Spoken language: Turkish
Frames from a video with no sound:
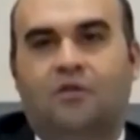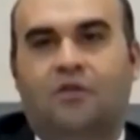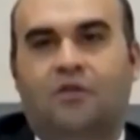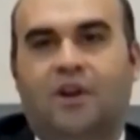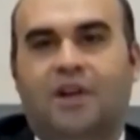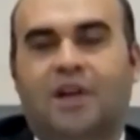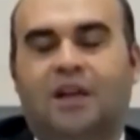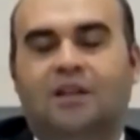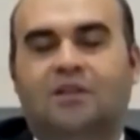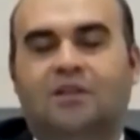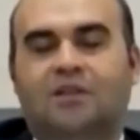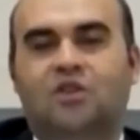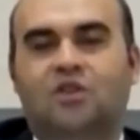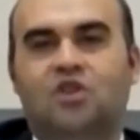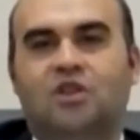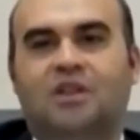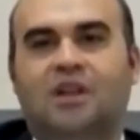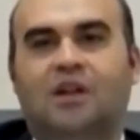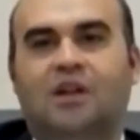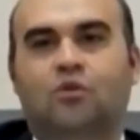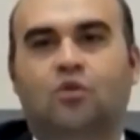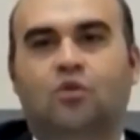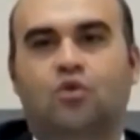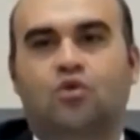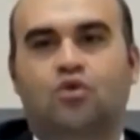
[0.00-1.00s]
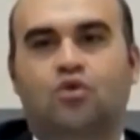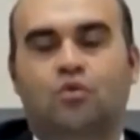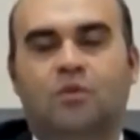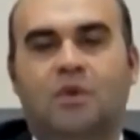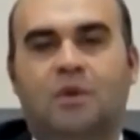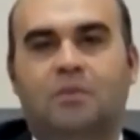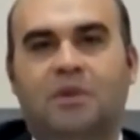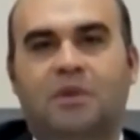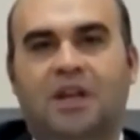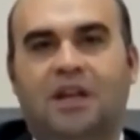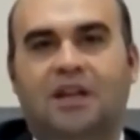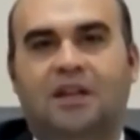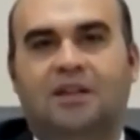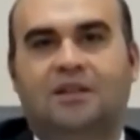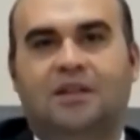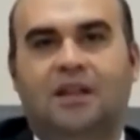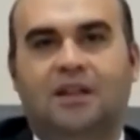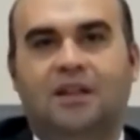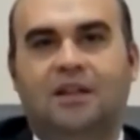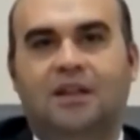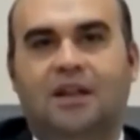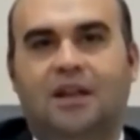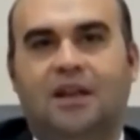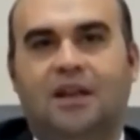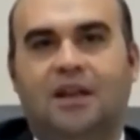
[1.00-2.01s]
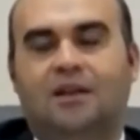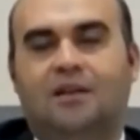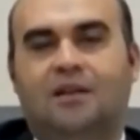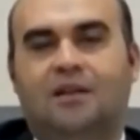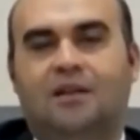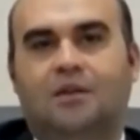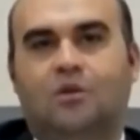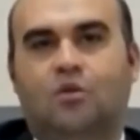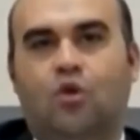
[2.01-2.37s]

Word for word: Fakat dijital dönüşümle birlikte yine